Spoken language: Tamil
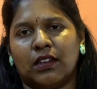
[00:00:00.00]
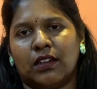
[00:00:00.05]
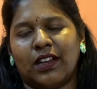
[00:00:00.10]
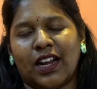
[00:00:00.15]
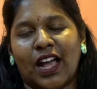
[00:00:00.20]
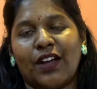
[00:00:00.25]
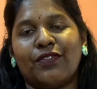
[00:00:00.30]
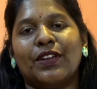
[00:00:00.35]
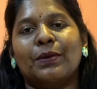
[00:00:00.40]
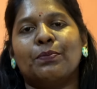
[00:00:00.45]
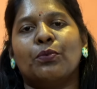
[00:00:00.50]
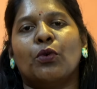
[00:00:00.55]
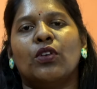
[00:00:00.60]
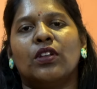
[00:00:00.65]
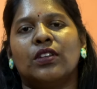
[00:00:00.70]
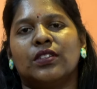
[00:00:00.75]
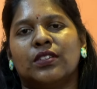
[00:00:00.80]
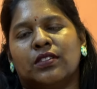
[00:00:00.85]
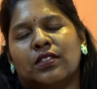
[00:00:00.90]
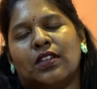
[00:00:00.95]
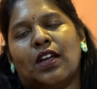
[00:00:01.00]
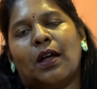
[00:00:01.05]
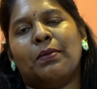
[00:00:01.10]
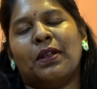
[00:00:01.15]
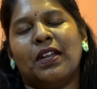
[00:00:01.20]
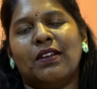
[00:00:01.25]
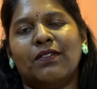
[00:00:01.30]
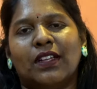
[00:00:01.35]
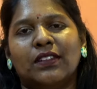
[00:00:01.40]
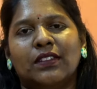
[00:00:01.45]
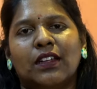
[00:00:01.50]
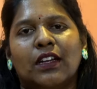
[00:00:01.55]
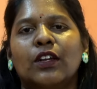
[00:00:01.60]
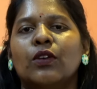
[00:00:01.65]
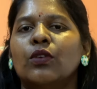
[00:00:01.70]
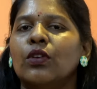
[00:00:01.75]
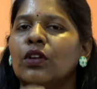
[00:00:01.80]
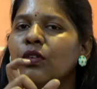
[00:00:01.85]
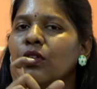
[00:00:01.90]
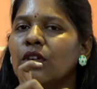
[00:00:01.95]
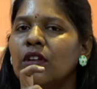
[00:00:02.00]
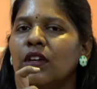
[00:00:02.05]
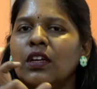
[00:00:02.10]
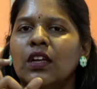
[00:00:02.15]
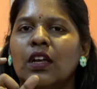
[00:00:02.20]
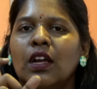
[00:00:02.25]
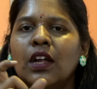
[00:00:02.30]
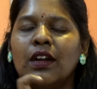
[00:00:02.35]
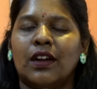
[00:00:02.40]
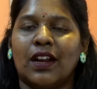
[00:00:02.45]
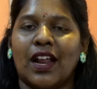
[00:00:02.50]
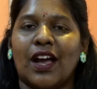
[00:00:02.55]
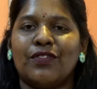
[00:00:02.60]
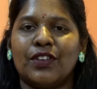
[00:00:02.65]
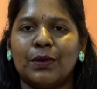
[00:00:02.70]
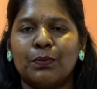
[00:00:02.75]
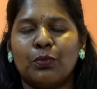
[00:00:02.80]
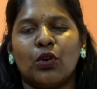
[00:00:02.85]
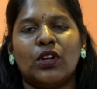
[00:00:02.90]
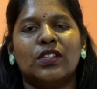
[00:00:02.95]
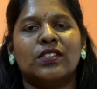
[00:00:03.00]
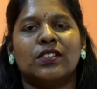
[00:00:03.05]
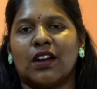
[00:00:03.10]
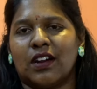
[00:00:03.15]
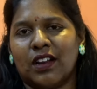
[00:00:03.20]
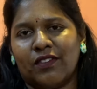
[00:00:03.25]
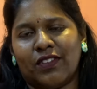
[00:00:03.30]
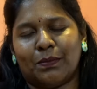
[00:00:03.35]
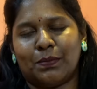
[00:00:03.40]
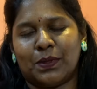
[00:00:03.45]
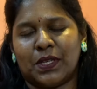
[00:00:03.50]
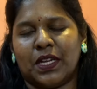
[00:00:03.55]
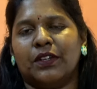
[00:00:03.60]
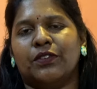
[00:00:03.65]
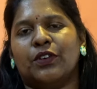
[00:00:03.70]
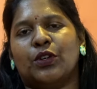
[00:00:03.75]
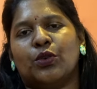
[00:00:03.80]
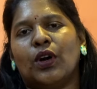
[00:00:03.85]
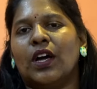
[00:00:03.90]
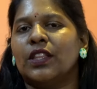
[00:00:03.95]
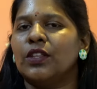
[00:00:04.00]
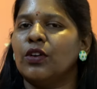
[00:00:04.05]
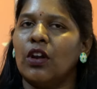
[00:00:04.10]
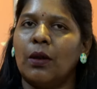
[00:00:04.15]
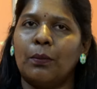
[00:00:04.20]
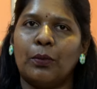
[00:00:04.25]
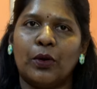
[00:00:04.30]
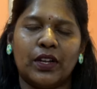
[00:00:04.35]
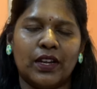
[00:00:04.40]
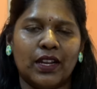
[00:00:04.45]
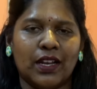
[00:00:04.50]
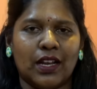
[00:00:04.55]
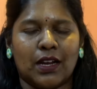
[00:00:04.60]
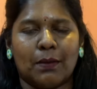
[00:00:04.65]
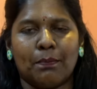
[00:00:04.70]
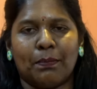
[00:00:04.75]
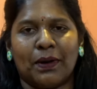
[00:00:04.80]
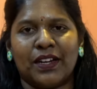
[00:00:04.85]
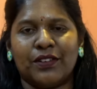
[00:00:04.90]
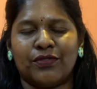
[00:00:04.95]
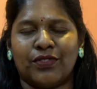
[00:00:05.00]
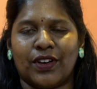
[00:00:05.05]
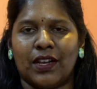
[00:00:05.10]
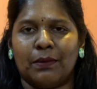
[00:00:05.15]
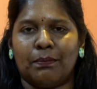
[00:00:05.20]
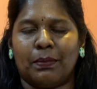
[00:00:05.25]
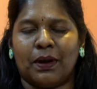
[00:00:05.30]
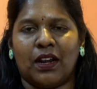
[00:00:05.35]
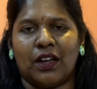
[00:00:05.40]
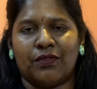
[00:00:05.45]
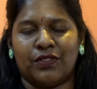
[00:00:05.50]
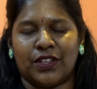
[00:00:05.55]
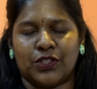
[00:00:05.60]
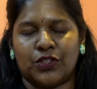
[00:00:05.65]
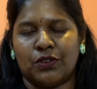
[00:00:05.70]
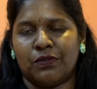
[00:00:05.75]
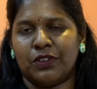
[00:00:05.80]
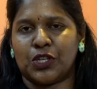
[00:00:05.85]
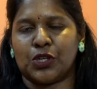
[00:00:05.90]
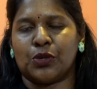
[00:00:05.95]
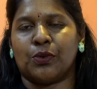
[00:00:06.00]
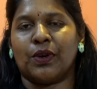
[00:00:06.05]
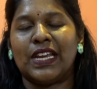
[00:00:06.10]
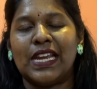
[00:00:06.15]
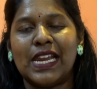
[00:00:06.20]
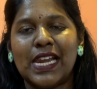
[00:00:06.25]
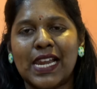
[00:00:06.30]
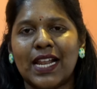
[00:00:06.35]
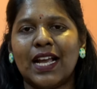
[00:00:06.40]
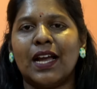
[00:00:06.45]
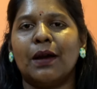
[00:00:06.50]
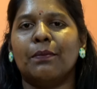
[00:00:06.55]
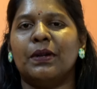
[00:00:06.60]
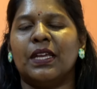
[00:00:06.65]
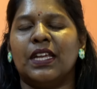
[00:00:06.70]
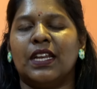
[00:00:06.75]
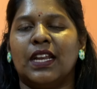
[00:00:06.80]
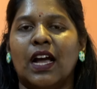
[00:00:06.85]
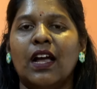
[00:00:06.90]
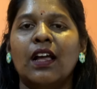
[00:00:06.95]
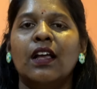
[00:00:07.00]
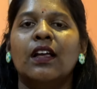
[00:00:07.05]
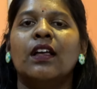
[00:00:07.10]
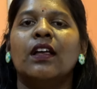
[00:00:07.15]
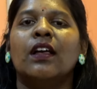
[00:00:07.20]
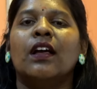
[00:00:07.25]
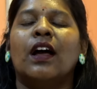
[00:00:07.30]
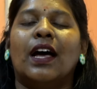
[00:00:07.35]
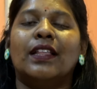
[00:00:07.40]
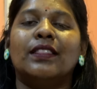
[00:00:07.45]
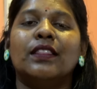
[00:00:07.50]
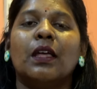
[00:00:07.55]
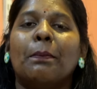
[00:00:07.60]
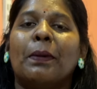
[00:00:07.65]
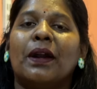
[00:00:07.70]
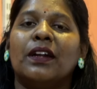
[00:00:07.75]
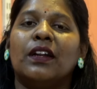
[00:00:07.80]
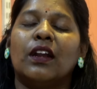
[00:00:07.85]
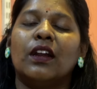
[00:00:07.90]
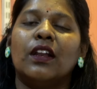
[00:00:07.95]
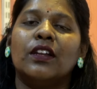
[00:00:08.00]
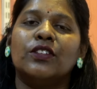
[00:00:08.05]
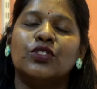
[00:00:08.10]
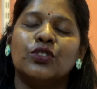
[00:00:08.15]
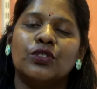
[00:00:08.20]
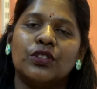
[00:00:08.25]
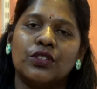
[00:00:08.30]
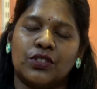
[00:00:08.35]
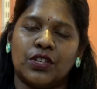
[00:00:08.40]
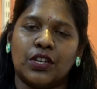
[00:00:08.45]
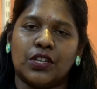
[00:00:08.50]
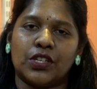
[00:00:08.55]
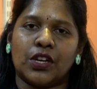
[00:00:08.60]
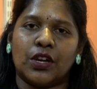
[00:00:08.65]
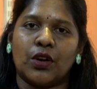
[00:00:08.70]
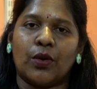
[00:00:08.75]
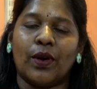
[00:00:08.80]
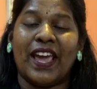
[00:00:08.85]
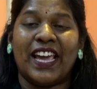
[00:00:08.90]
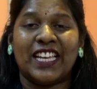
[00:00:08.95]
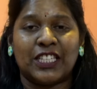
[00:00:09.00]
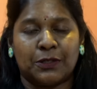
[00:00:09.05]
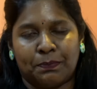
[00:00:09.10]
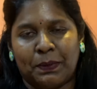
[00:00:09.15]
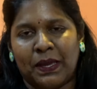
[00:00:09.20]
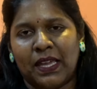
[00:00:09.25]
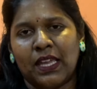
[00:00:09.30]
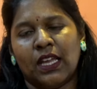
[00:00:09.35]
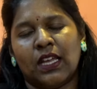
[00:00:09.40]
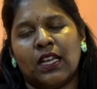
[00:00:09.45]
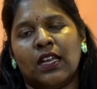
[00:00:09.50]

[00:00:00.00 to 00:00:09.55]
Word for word: டிராஃபிக் போலீஸ் அப்படின்னு வந்தாலே உங்களுக்கு ஒரு டிராஃபிக் போலீஸ்க்கான வெப்சைட் வரும் அதுக்குள்ளே போய்ட்டு நீங்கள் கம்ப்ளைண்ட் ஃபைல் பண்ணலாம் ஃபஸ்ட்டு விஷயம் இல்லை அப்படின்னா அந்த பர்டிகுலர் ஜூரிஸ்டிக்ஷனோட எஸ்பி